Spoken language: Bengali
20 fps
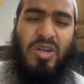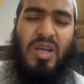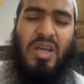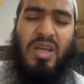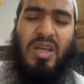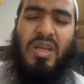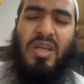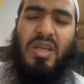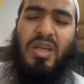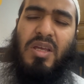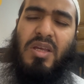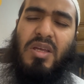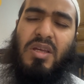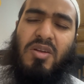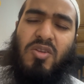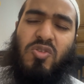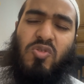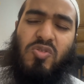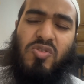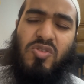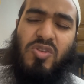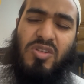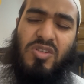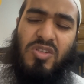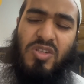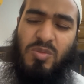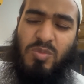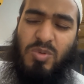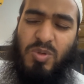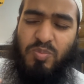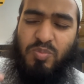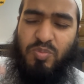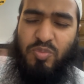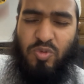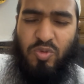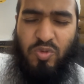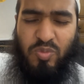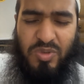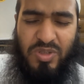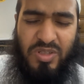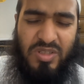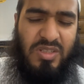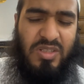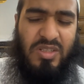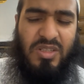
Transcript: না রসুল সাল্লাহ সাল্লামের পূর্বে যে